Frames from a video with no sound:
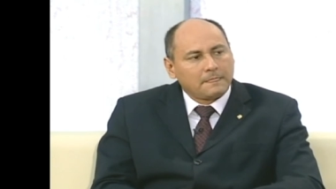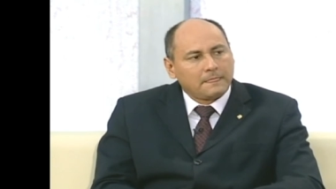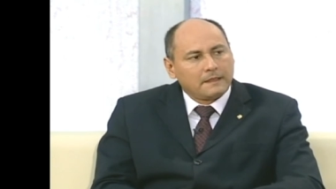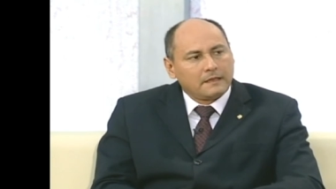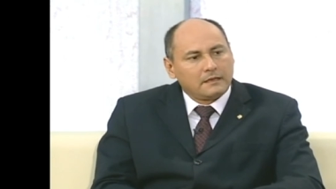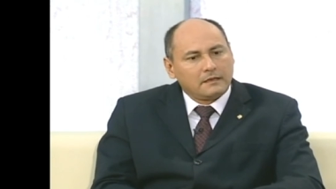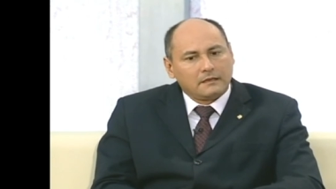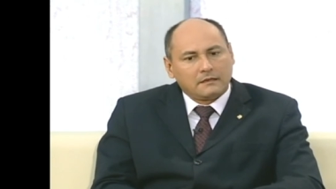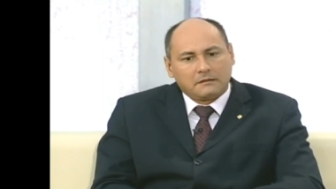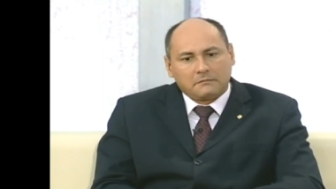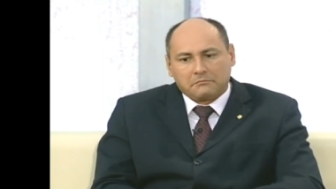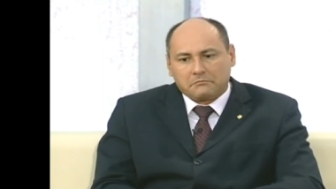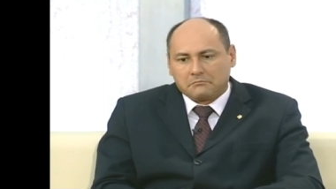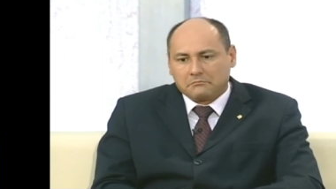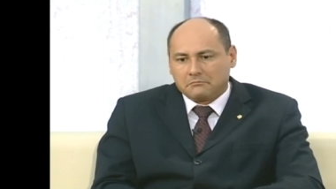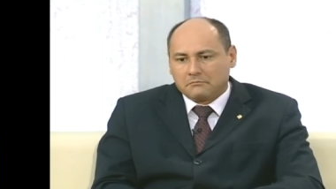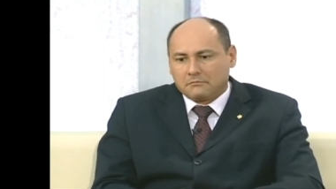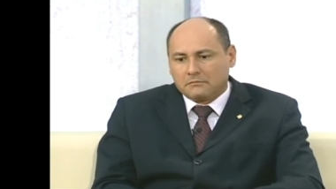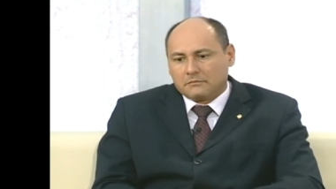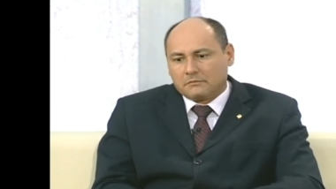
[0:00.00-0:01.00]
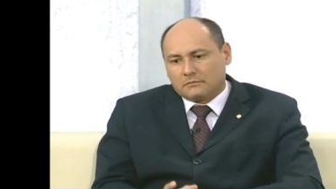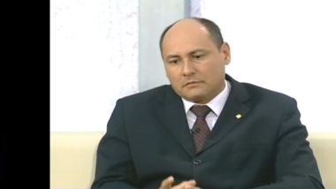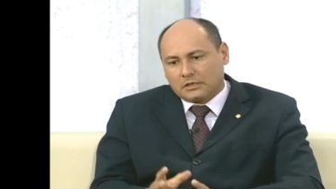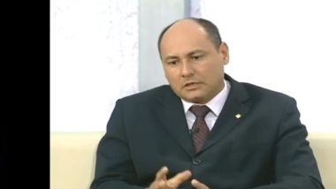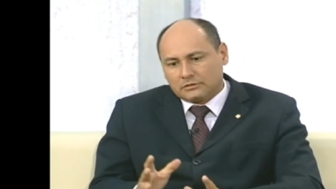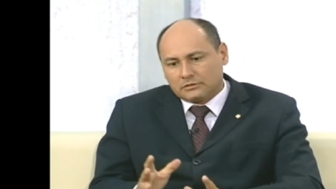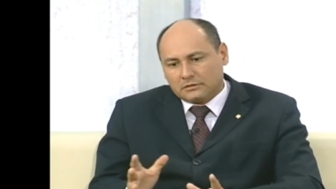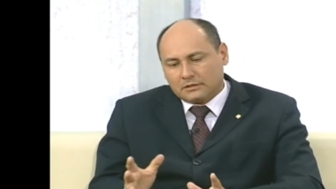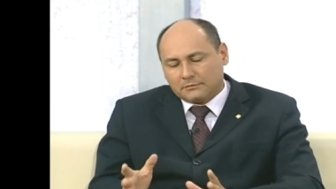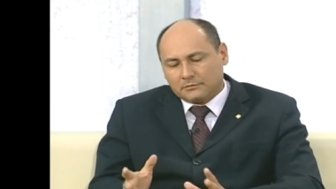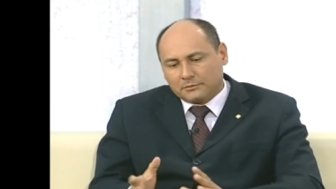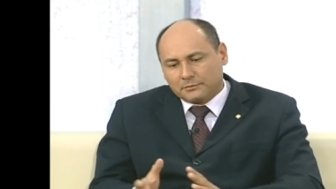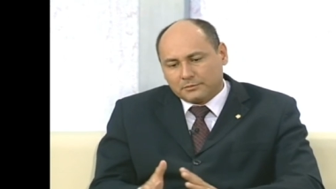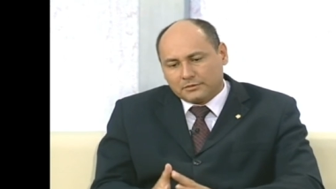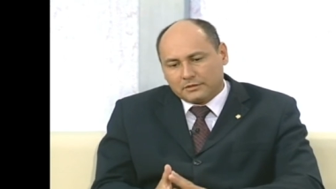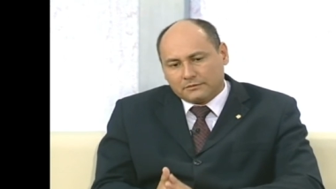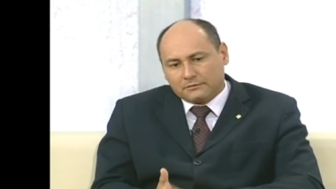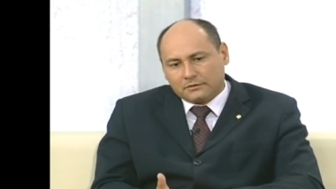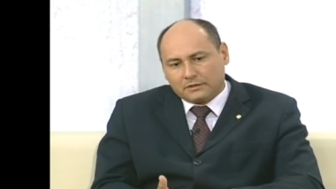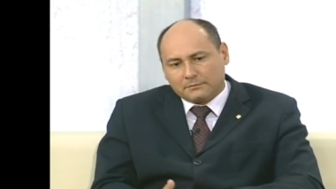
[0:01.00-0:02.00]
É, a gente também
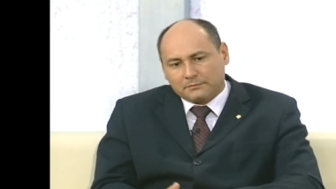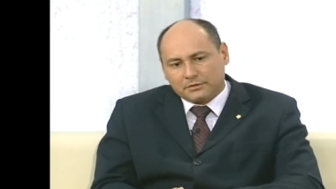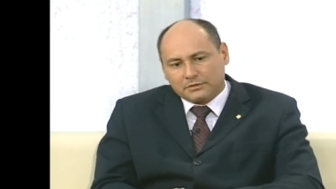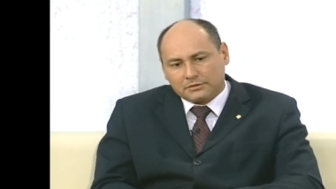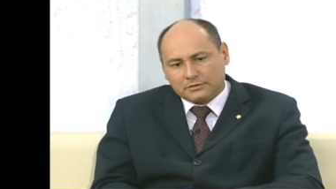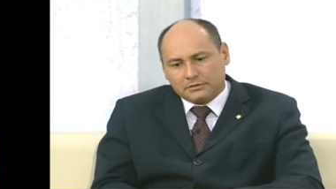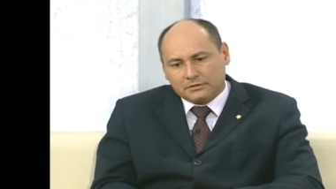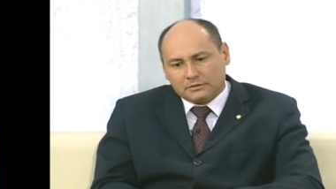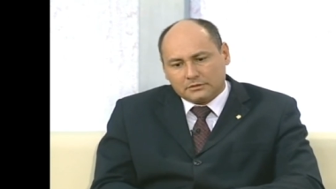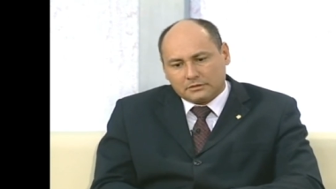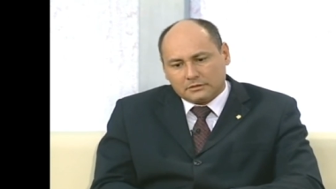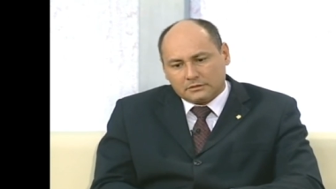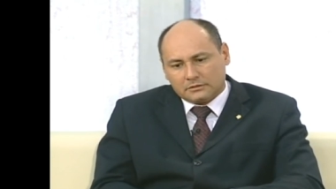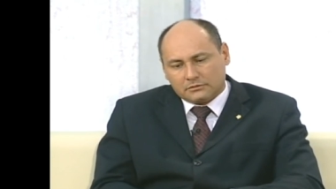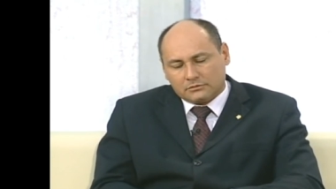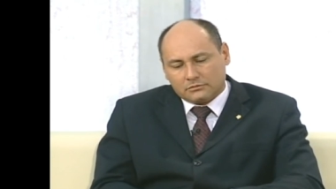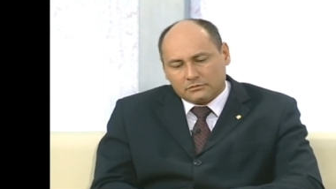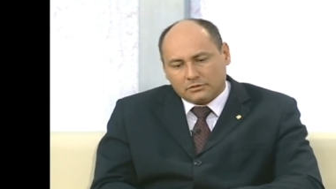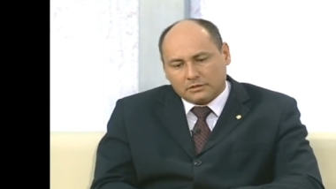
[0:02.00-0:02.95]
observou na pesquisa, isso